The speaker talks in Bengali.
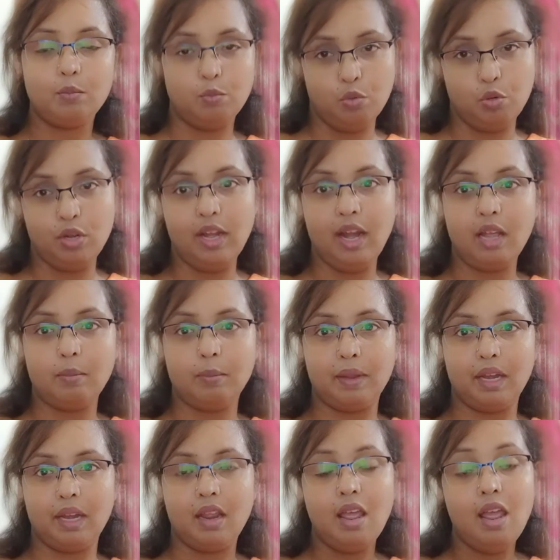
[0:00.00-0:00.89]
মনে
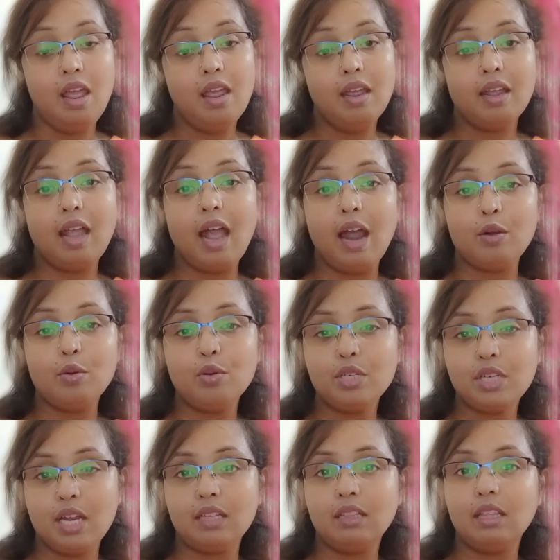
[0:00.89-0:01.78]
রাখবেন
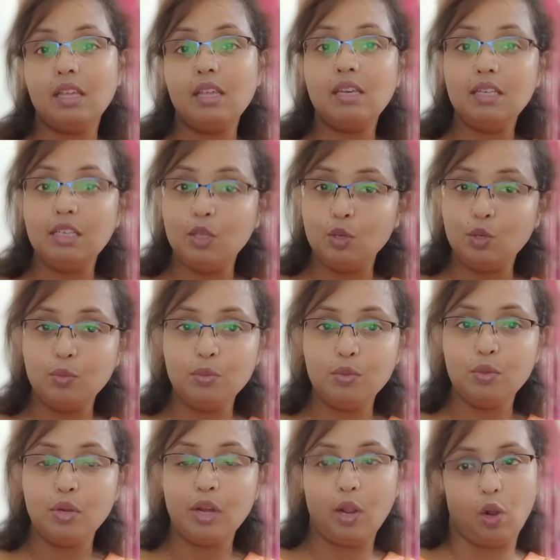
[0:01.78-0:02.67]
কারোর সাথে নিয়ম
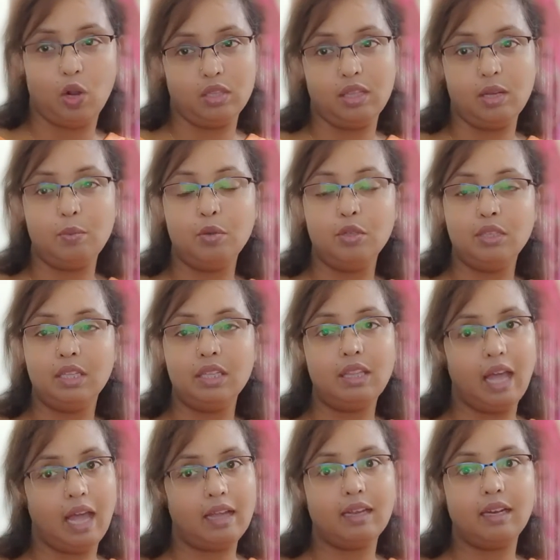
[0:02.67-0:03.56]
করে কথা বলতে
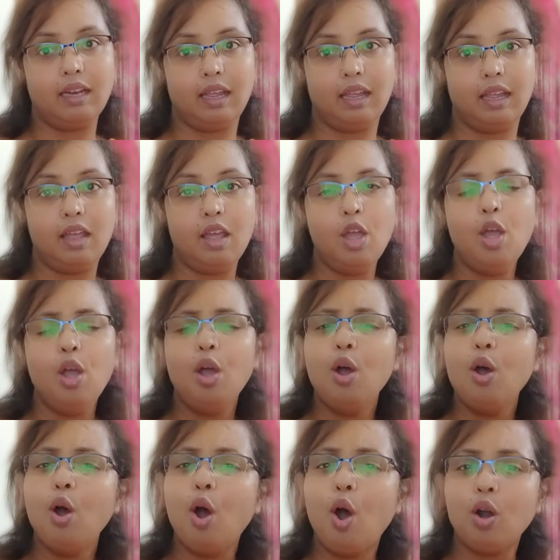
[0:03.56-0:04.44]
থাকলে
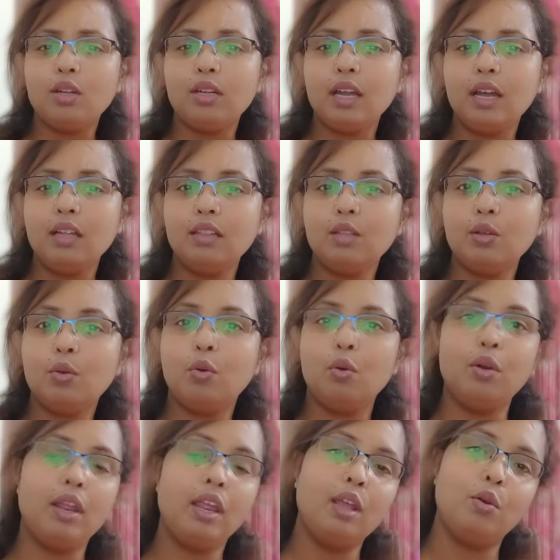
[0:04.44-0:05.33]
হঠাৎ
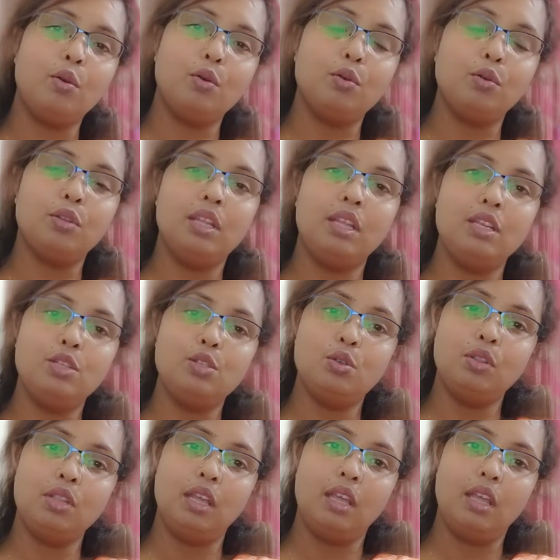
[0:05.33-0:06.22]
করে কোনো দিন
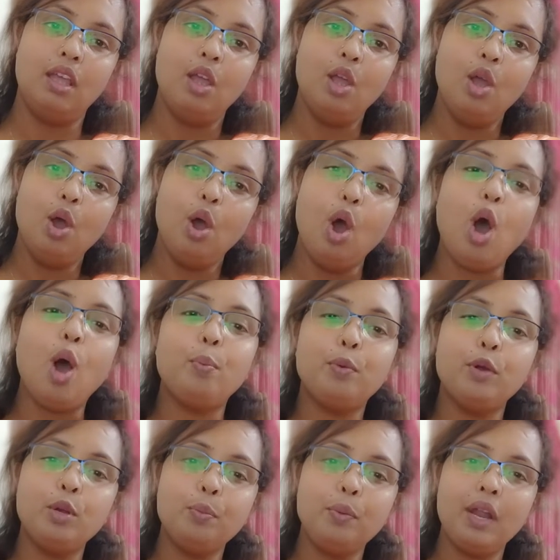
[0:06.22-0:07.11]
যদি
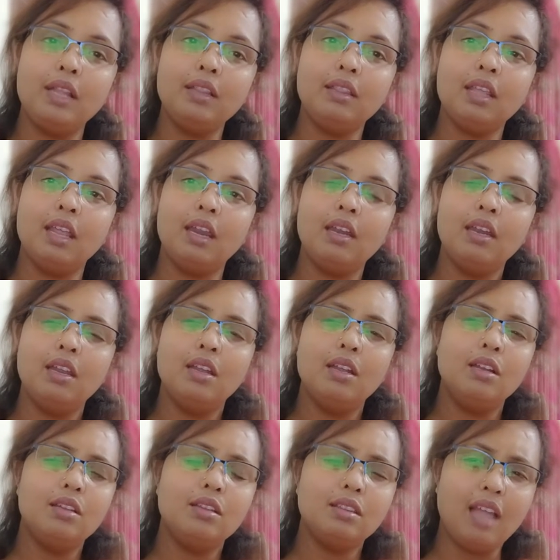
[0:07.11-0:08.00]
অপর প্রান্তের
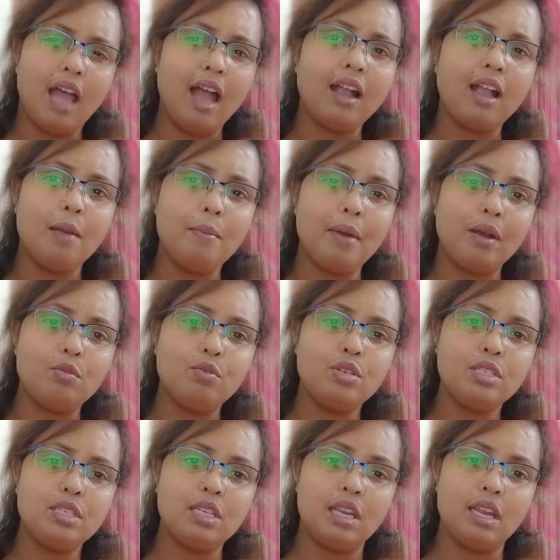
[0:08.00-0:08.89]
থাকা
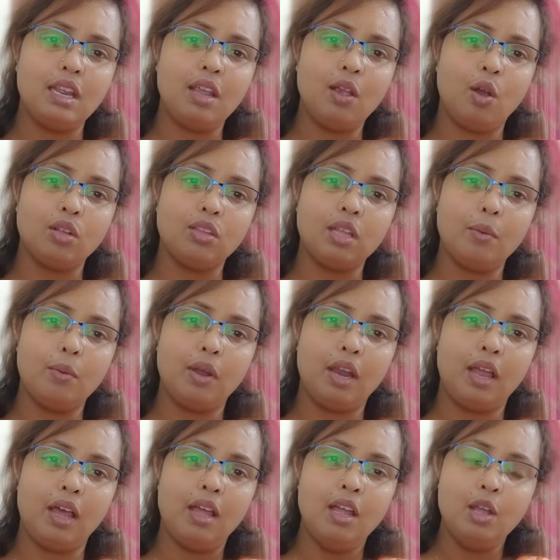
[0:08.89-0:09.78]
মানুষটি কথা
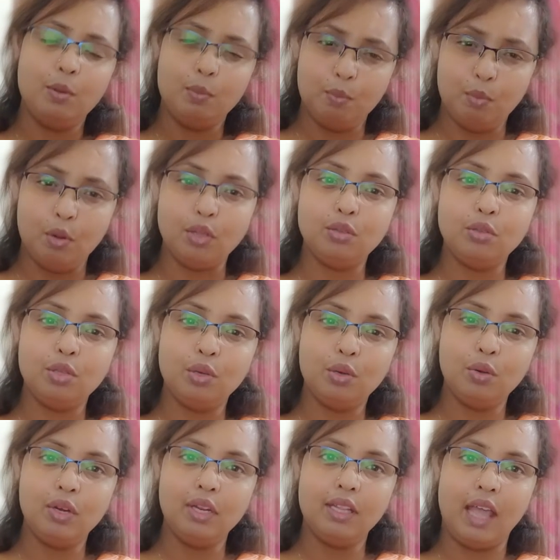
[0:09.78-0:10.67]
বলা বন্ধ
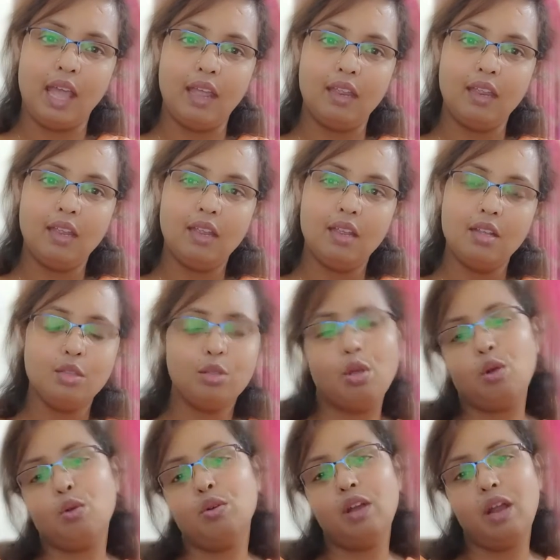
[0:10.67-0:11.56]
করে দেয়
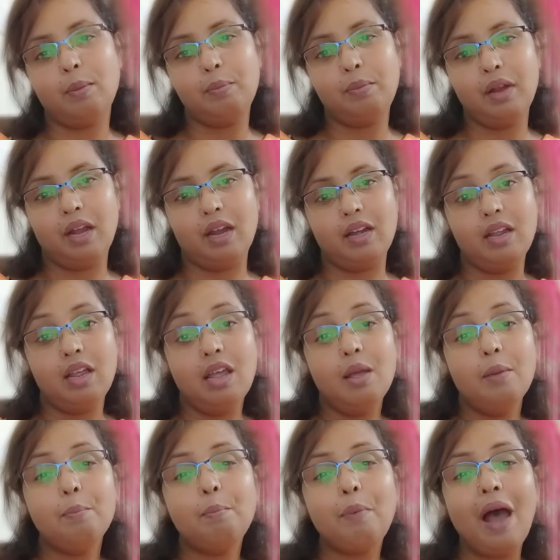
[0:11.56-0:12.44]
তখন আপনার
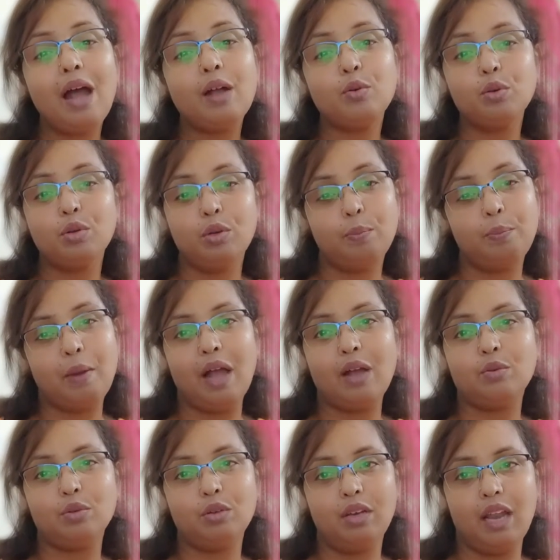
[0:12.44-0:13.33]
পাগল
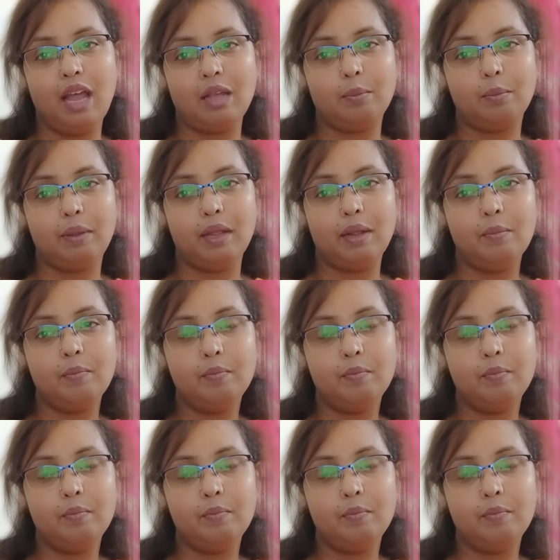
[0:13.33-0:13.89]
পাগল লাগবে